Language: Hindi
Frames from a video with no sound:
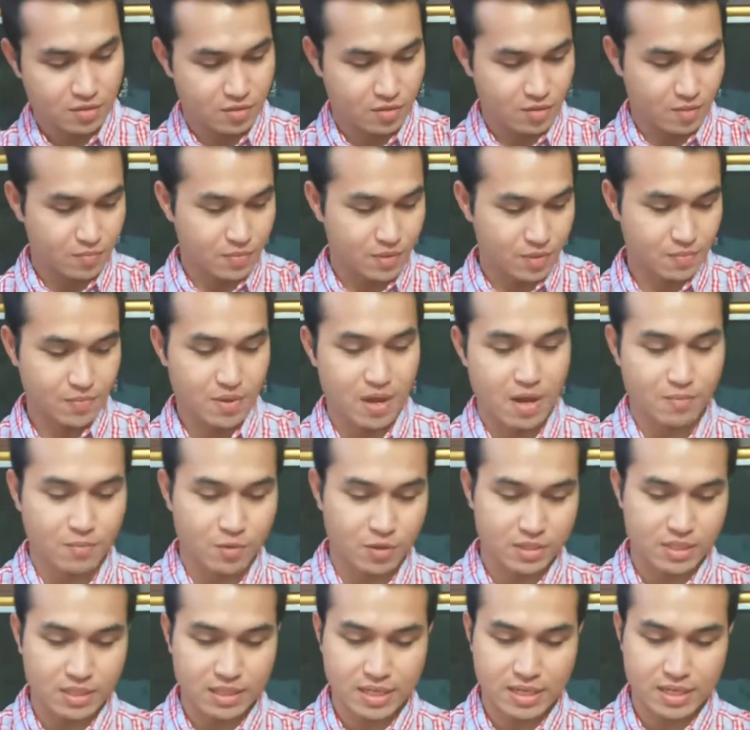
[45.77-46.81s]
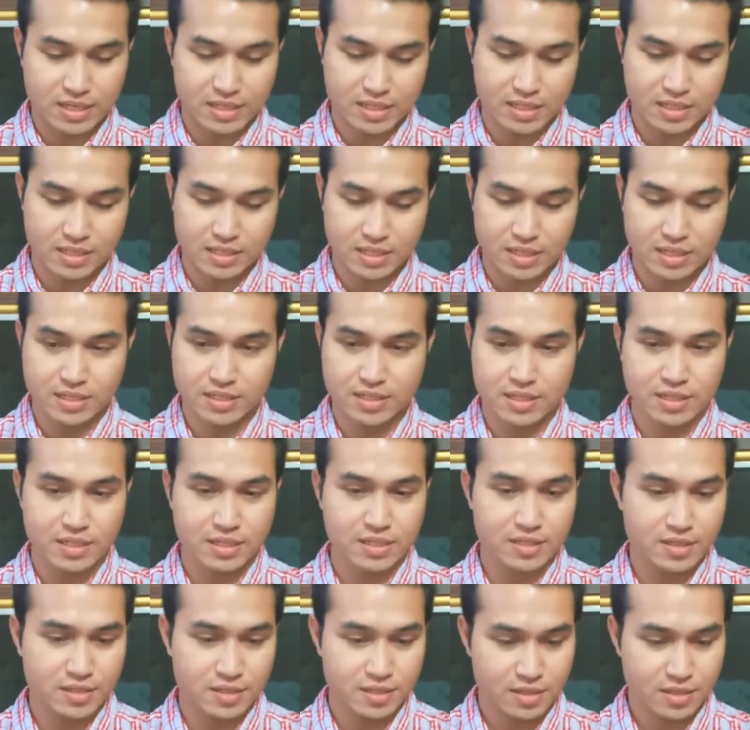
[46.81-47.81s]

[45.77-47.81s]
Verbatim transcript: तब तक मैं अनबॉक्सिंग करते हैं जल्दी जल्दी